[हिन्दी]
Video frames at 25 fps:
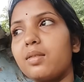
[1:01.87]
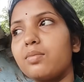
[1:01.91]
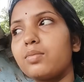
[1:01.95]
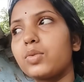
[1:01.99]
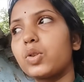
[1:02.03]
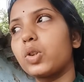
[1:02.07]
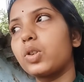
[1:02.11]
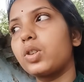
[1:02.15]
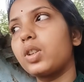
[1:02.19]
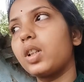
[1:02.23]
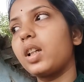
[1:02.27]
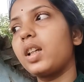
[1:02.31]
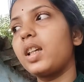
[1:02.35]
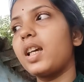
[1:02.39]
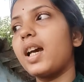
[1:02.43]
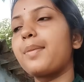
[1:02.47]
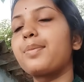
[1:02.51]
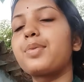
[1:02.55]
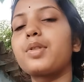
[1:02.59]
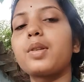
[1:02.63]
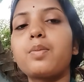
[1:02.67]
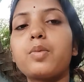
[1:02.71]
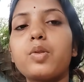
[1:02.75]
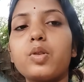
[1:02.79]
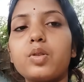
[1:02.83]
हम सोचे कि
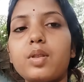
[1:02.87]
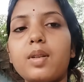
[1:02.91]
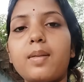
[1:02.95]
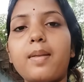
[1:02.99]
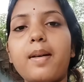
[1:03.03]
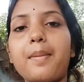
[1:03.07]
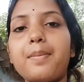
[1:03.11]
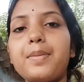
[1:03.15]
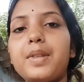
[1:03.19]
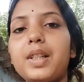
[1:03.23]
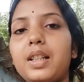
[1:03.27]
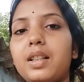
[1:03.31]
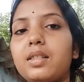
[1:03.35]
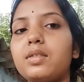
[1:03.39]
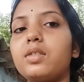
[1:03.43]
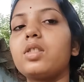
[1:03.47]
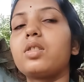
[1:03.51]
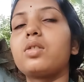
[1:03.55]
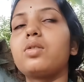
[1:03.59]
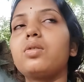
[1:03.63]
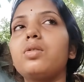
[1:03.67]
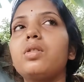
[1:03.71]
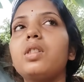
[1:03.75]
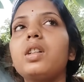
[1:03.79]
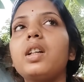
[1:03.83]
आप सबको जवाब देना
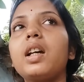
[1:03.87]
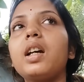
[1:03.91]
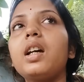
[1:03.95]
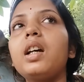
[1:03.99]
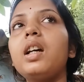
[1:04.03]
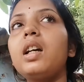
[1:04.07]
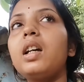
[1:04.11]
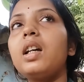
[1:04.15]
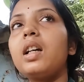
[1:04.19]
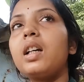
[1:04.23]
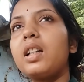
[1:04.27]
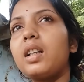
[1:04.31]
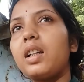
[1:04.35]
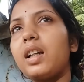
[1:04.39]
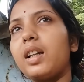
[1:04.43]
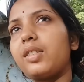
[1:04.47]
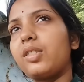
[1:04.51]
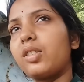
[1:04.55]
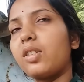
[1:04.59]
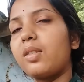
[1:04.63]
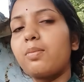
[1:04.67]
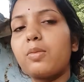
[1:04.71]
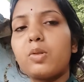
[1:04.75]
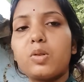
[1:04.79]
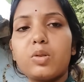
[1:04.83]
ज़रूरी है नहीं
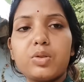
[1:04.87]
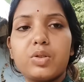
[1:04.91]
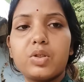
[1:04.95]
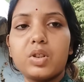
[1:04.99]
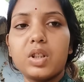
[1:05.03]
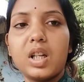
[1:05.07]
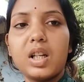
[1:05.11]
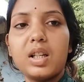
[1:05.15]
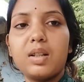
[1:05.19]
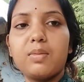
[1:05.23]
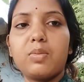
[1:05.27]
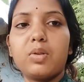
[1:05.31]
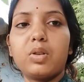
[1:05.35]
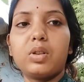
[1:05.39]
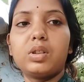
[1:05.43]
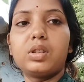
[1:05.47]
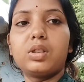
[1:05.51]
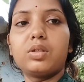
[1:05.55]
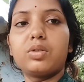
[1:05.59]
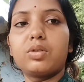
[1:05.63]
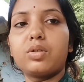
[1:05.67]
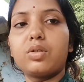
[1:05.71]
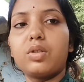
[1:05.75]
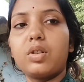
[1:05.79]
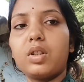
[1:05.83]
तो हम कुछ नहीं
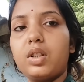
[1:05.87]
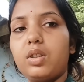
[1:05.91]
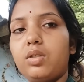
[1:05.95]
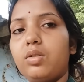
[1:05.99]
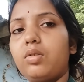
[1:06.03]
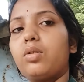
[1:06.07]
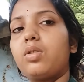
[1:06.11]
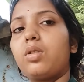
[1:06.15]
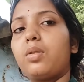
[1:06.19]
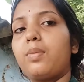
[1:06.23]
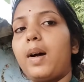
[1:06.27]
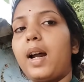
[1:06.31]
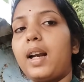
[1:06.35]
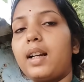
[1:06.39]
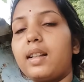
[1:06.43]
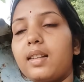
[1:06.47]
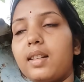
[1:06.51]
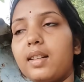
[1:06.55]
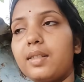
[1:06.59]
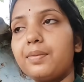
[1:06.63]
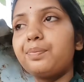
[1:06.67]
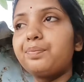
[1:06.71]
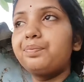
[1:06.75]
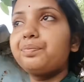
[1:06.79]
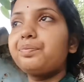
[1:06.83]
बोलते उसको इग्नोर
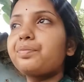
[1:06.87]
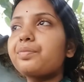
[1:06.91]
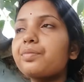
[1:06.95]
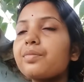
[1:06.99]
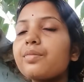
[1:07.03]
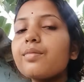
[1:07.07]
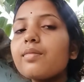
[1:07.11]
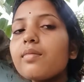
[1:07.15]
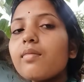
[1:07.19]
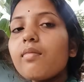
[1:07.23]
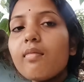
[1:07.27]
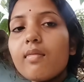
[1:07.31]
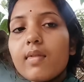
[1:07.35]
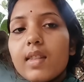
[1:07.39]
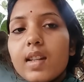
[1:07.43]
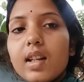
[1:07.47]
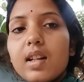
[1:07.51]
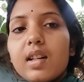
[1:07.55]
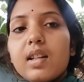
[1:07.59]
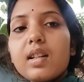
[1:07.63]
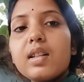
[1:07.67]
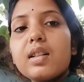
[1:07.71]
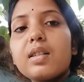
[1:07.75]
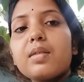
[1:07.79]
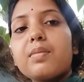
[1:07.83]
मारते
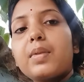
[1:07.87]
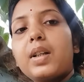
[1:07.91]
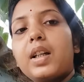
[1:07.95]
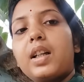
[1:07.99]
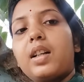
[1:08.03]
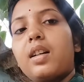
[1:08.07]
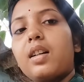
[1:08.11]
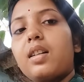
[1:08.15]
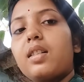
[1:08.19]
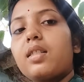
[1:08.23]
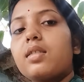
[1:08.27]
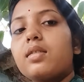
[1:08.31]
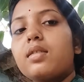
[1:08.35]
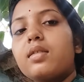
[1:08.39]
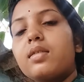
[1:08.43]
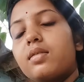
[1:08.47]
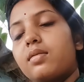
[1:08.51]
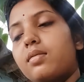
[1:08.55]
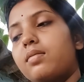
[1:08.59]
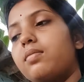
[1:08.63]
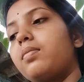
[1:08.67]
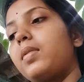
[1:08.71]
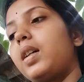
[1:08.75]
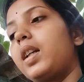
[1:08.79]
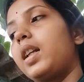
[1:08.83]
बट
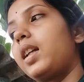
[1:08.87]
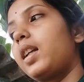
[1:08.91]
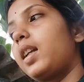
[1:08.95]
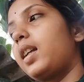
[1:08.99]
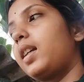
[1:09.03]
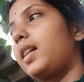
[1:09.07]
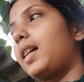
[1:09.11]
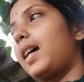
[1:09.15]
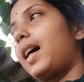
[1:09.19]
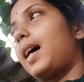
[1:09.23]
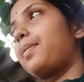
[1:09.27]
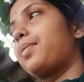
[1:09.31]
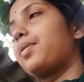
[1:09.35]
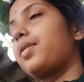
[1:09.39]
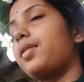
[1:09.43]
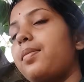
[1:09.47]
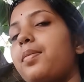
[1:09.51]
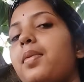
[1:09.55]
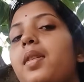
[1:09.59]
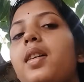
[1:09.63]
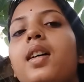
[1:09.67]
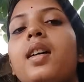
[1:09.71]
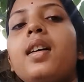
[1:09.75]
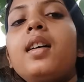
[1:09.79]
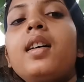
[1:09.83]
बने रहिए आप सब
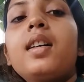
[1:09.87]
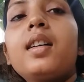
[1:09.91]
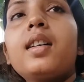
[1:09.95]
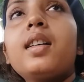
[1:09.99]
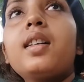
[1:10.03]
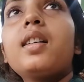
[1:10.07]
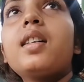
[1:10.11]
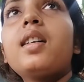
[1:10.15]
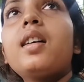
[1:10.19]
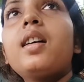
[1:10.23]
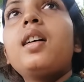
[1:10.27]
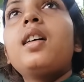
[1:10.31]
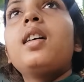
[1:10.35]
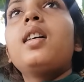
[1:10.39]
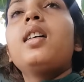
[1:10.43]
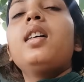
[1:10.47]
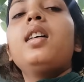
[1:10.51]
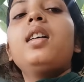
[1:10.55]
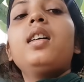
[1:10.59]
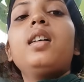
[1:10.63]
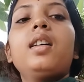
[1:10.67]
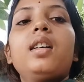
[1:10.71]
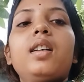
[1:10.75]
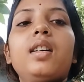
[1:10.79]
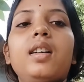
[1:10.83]

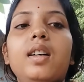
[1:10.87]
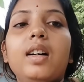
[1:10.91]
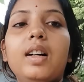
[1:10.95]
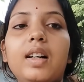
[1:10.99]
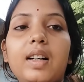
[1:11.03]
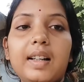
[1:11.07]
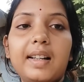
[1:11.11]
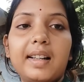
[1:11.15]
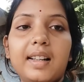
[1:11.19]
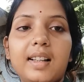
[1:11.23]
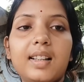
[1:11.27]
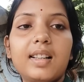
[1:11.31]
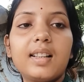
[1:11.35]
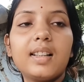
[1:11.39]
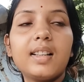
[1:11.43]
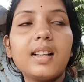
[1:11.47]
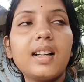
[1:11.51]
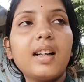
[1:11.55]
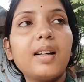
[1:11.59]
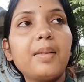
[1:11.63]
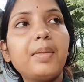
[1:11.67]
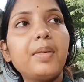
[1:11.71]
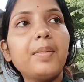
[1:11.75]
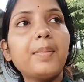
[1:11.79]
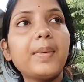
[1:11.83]
और
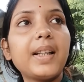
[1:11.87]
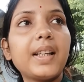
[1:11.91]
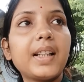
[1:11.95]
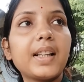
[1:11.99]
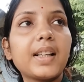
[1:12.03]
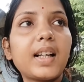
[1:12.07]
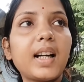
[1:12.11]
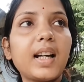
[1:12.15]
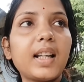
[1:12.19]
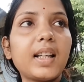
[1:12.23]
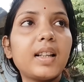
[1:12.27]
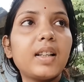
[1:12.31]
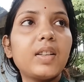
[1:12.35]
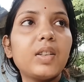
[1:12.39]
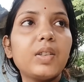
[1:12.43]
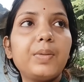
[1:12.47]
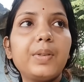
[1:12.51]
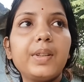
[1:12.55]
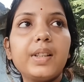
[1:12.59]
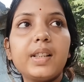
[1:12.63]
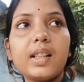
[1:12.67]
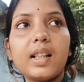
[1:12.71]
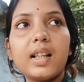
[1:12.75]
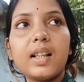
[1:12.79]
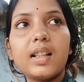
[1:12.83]
अभी मैंने खाना वो
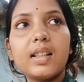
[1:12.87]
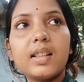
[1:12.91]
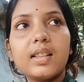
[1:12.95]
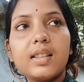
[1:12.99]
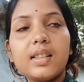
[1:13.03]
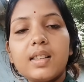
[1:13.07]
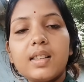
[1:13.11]
भी ना